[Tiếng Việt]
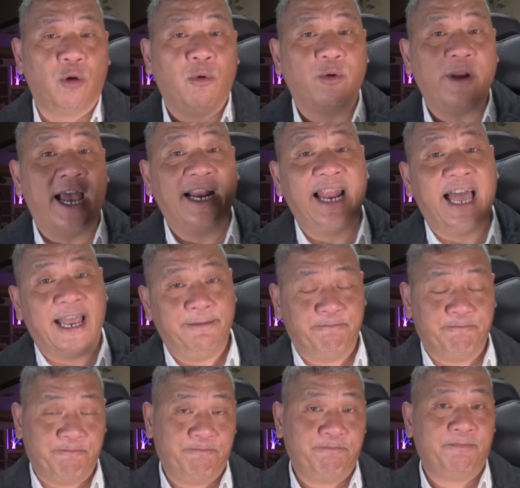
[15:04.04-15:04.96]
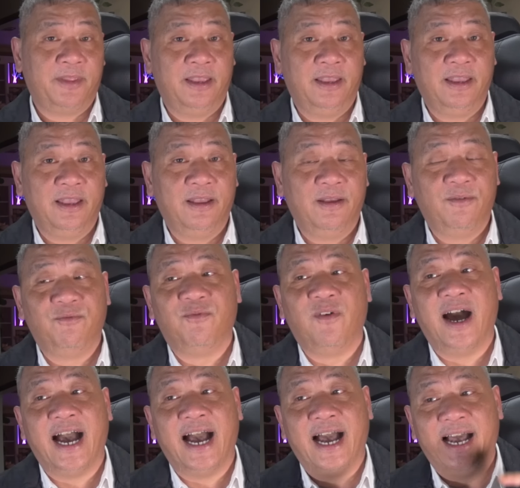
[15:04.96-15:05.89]
nội bộ đảng lại
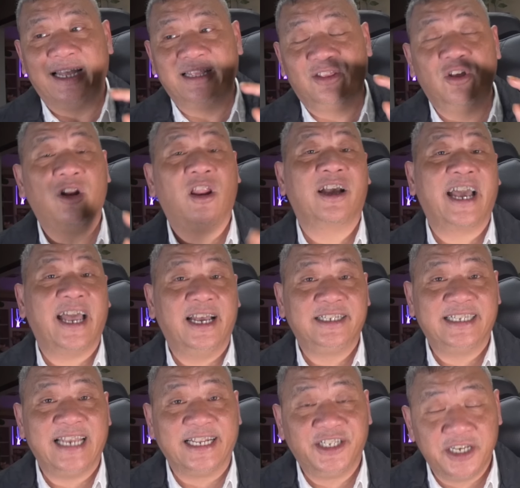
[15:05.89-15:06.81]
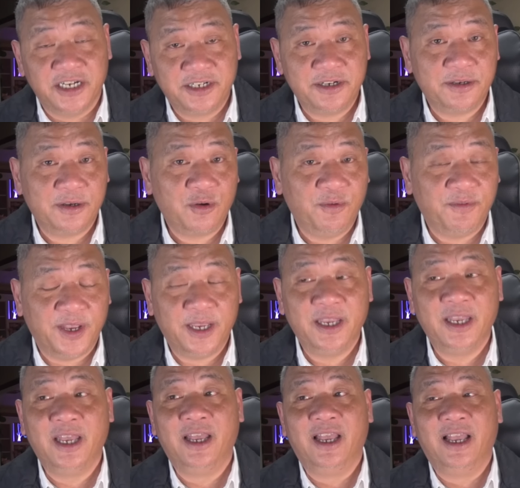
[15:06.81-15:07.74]
và nó là census quý vị
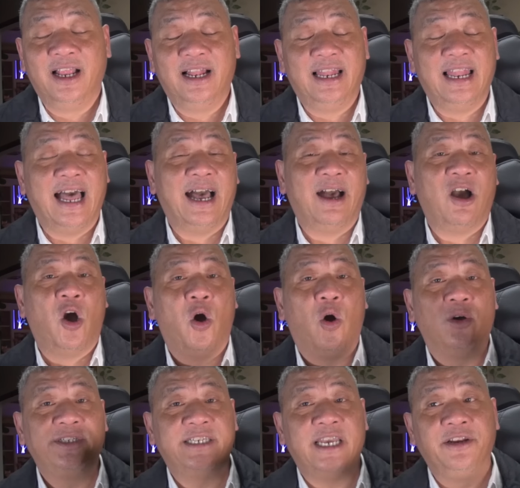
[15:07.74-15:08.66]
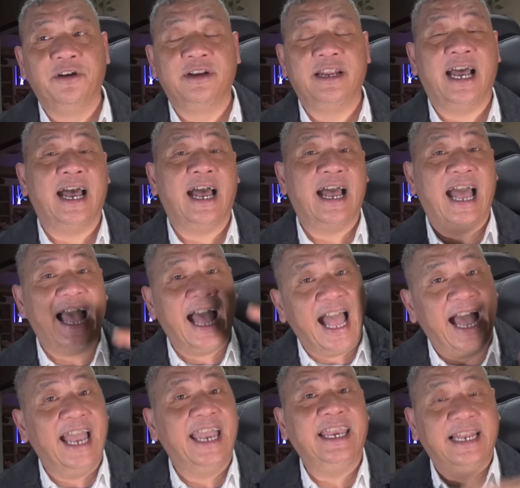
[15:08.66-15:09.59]
là họ sẽ đưa ra
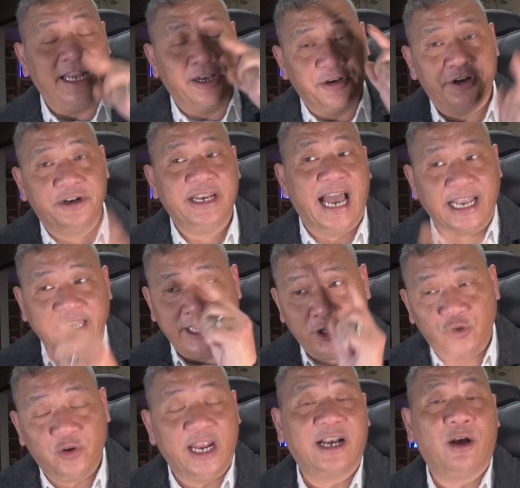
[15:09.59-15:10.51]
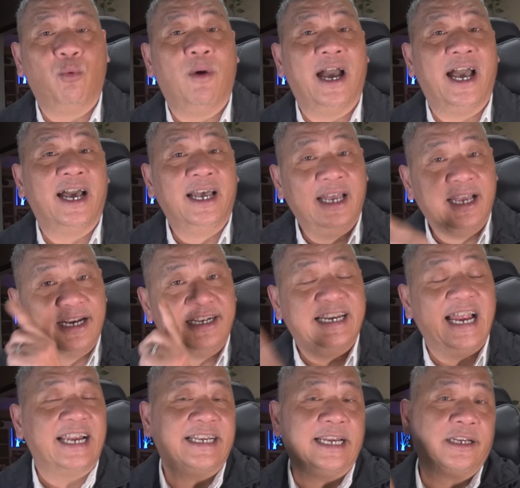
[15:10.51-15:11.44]
ai là người đại diện cho đảng cộng hòa
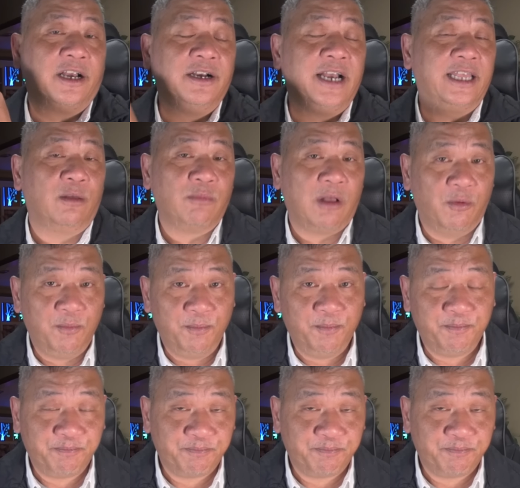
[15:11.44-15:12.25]
ra tranh cử ghế tổng thống